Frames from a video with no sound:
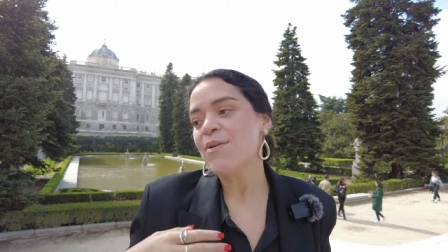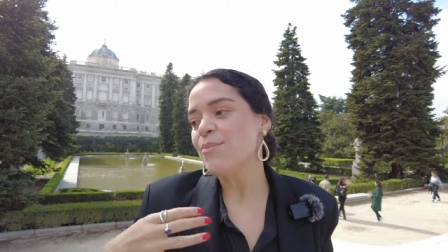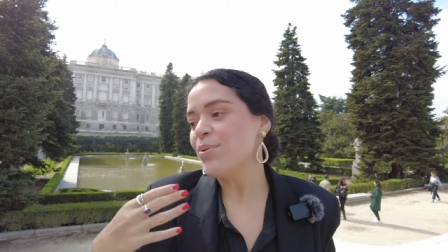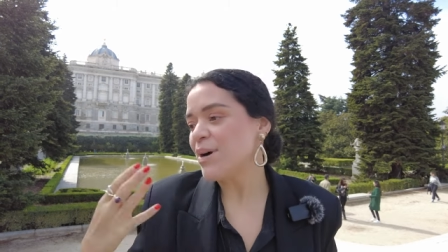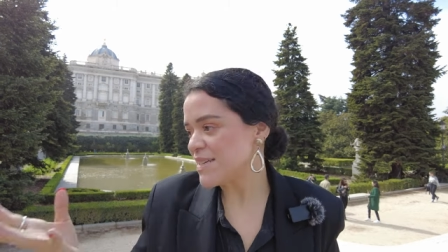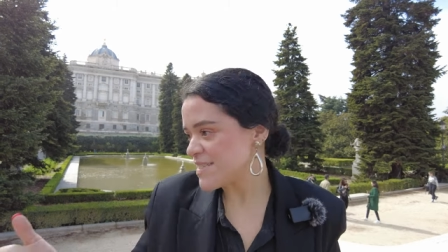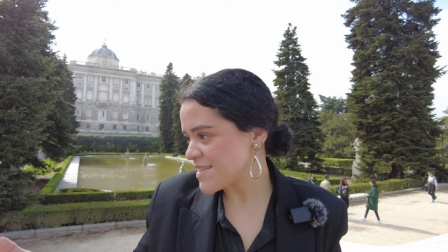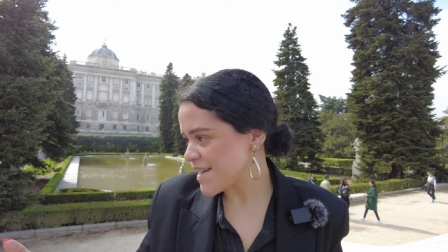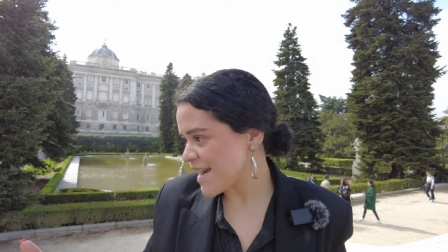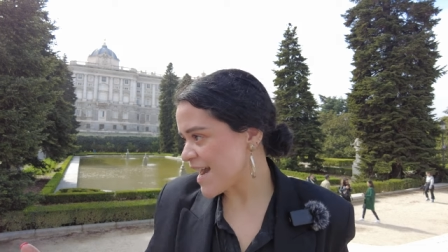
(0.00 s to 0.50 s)

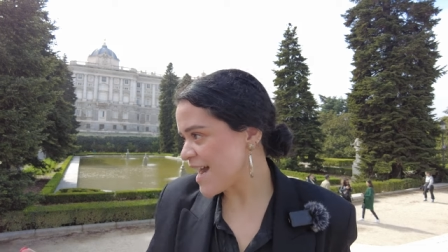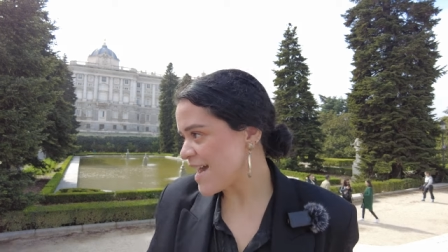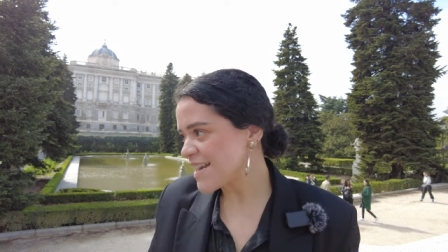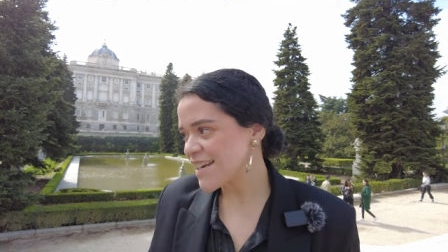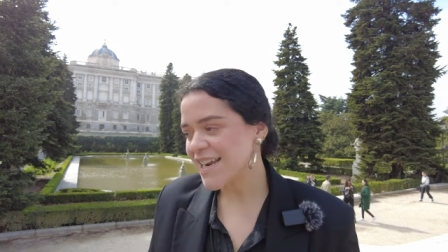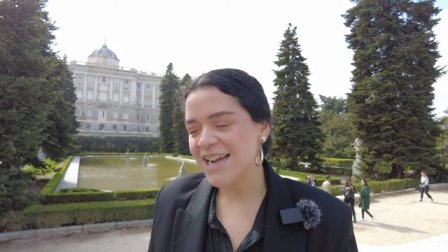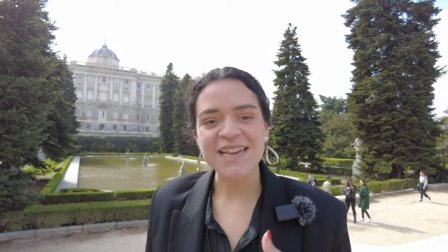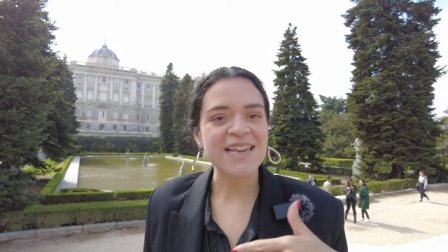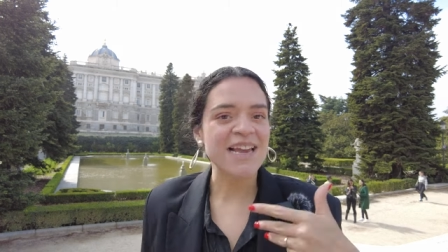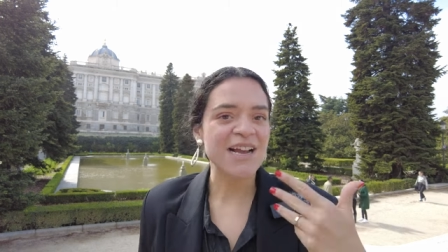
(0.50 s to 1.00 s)
puedes
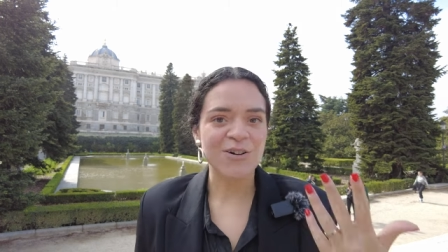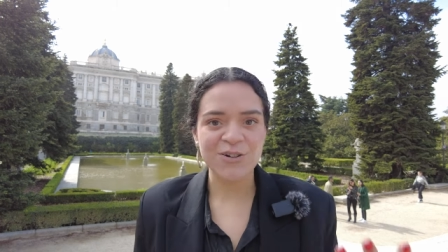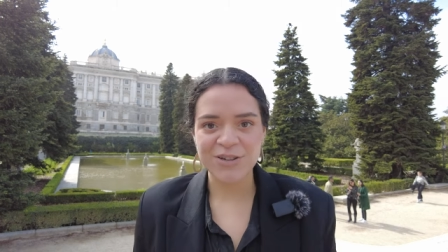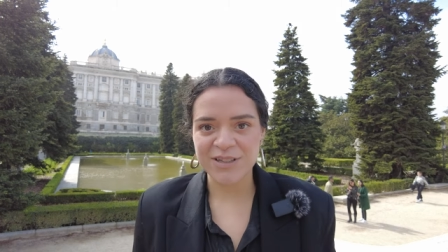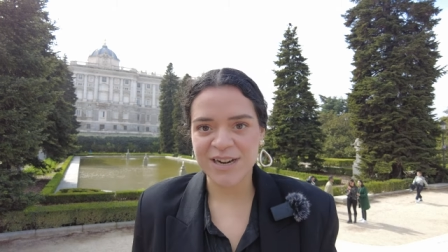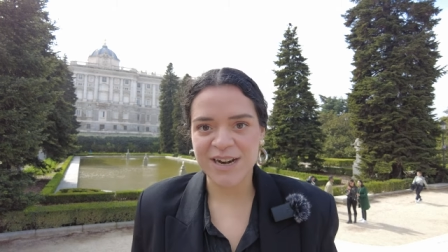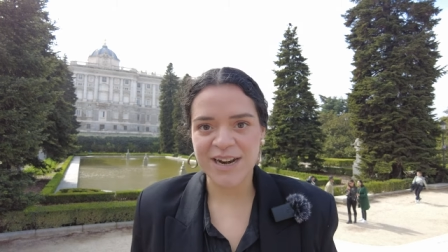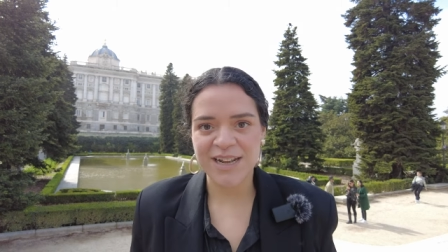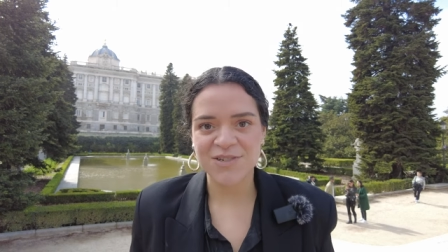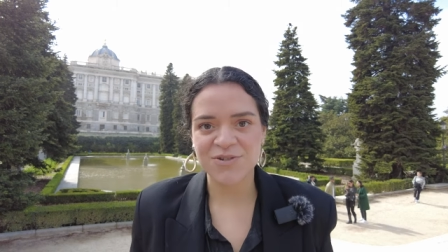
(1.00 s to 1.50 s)
llegar y
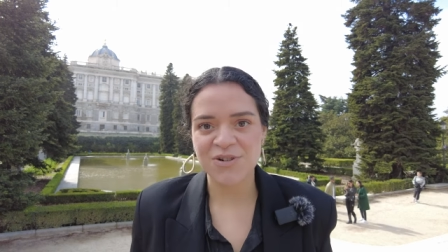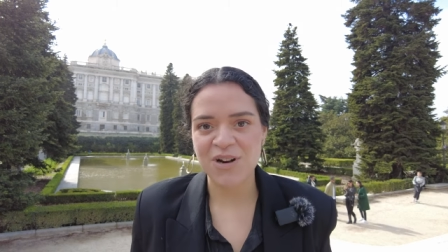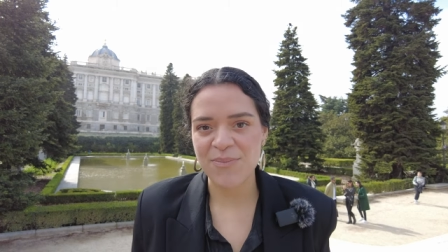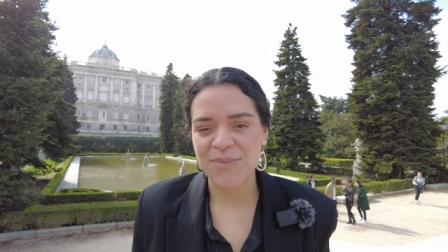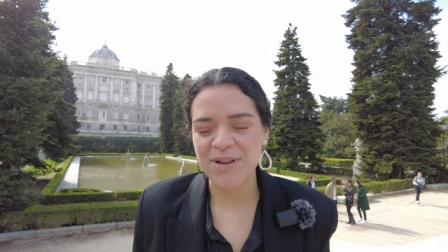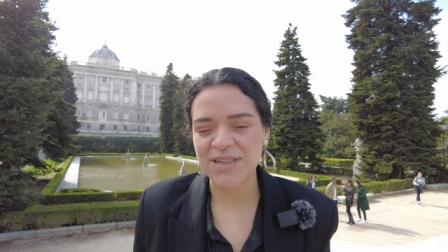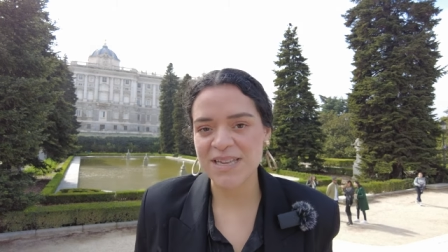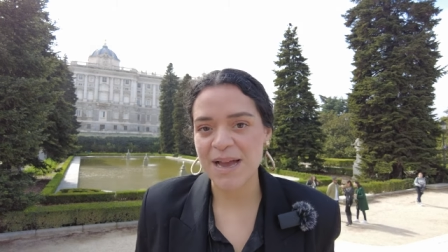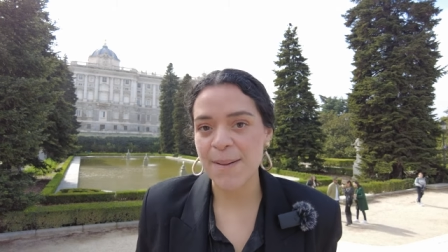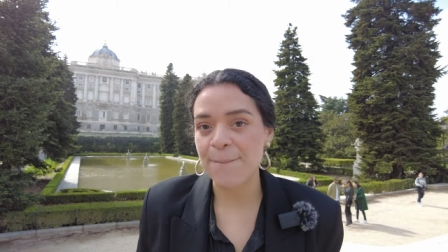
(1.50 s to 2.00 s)
encontrarás una
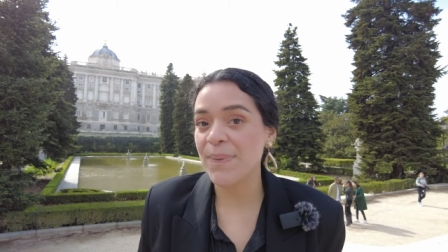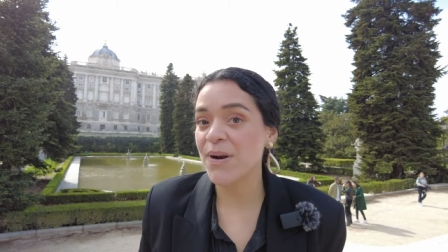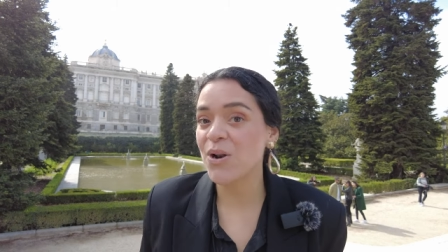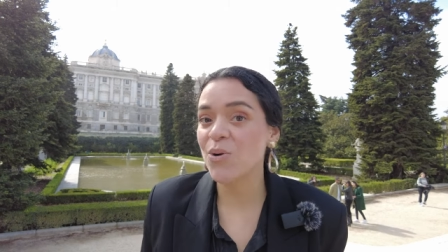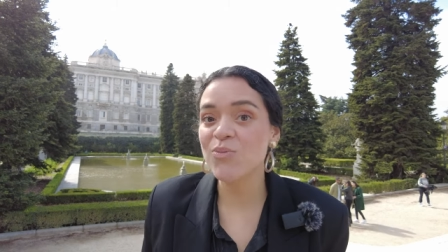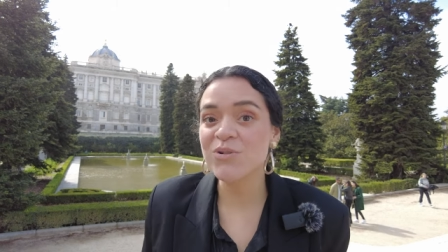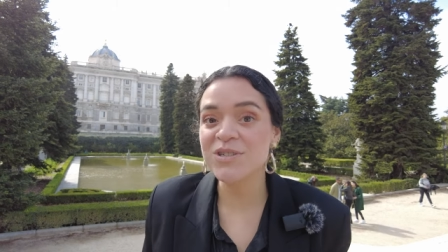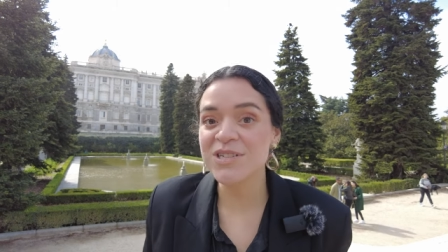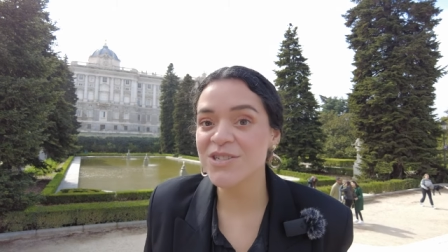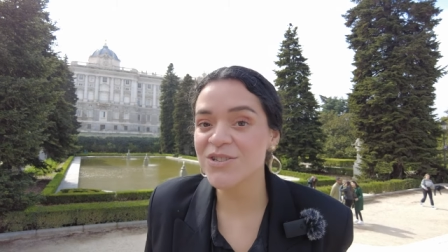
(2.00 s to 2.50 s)
mesa,
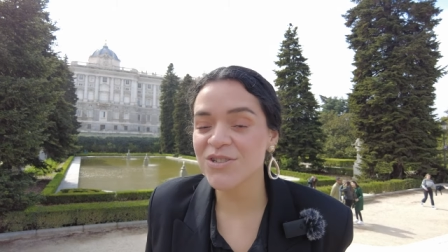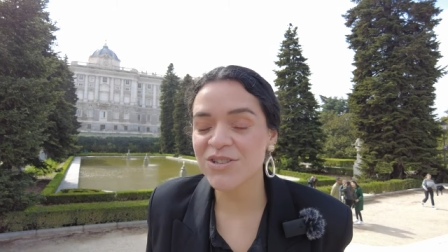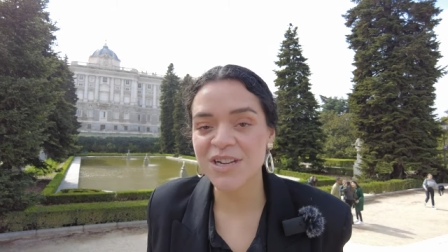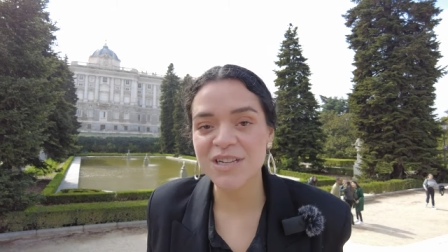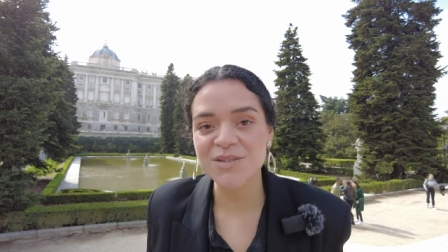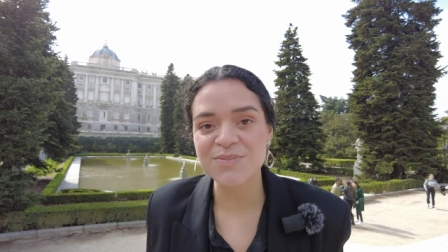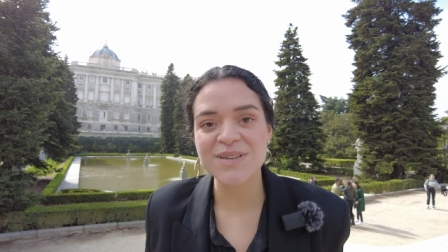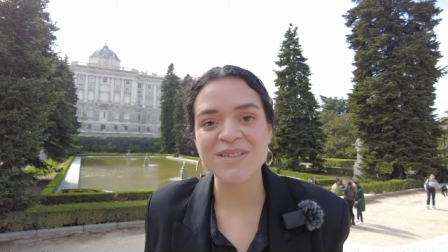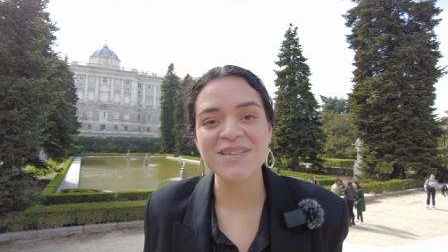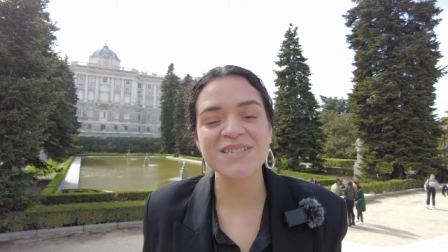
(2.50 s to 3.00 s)
pero muchas
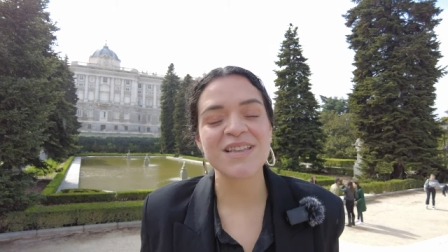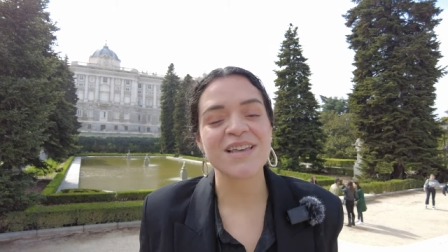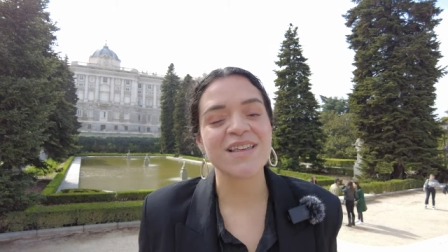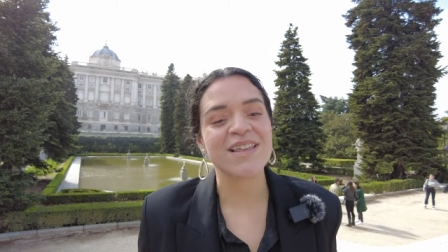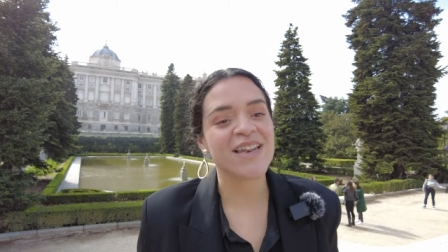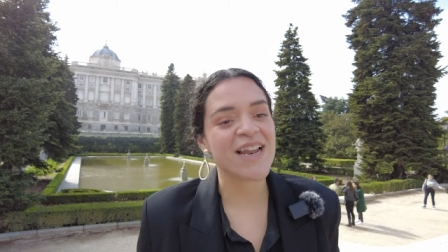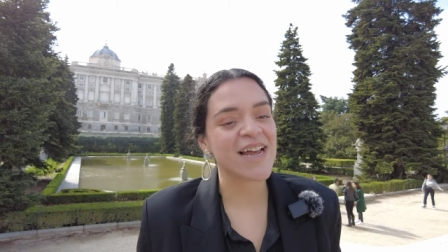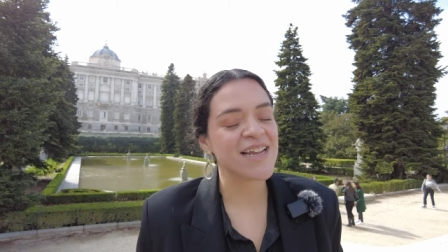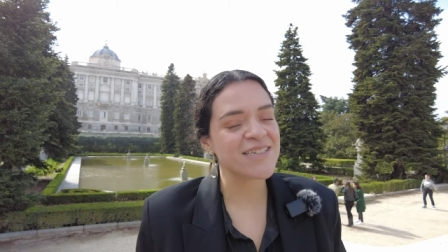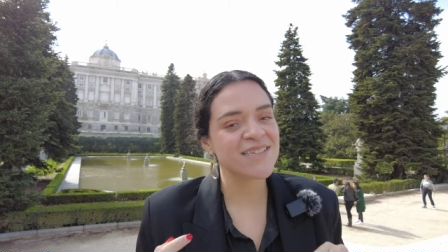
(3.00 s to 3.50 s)
otras veces te
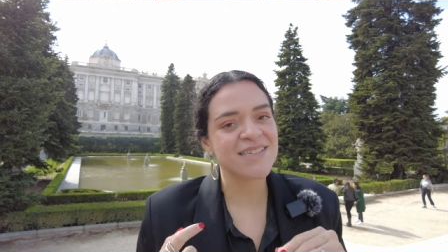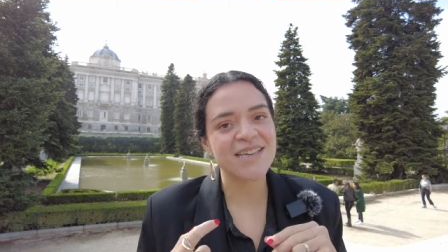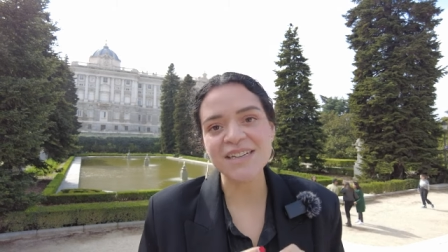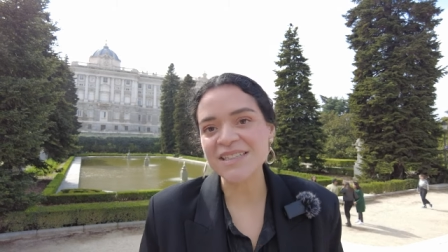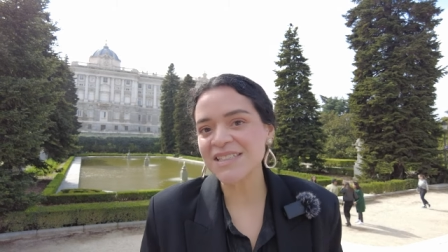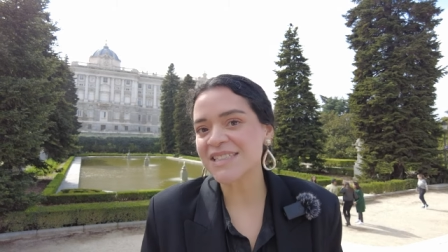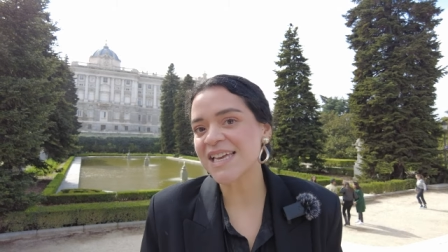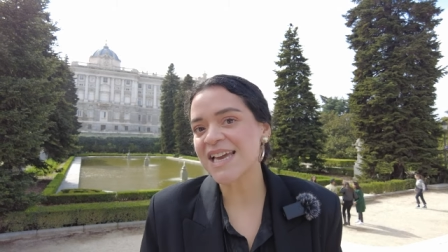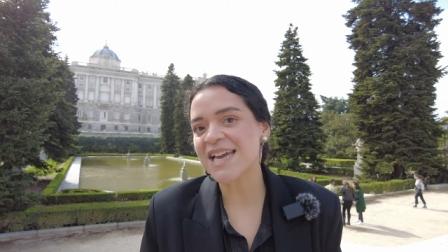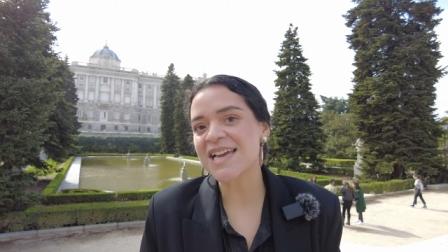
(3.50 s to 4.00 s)
dirán,
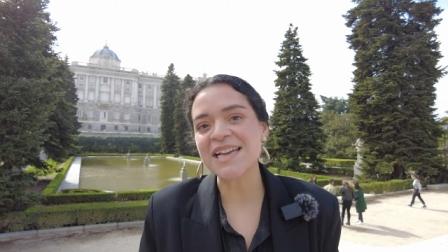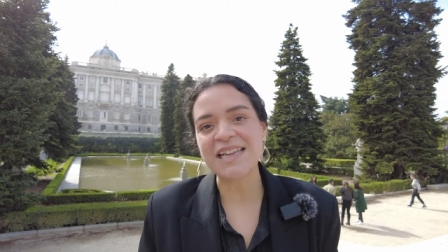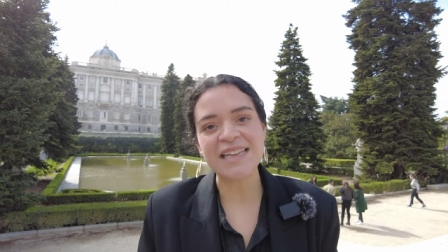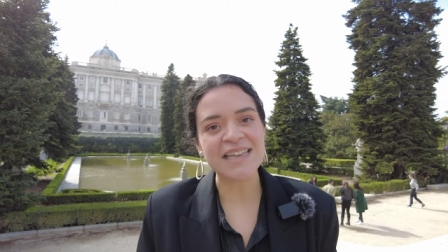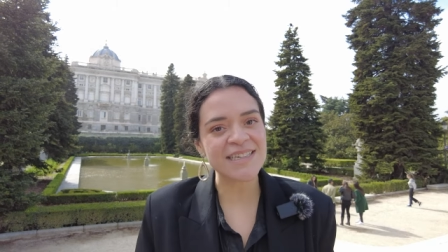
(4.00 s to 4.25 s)
¿sabes qué?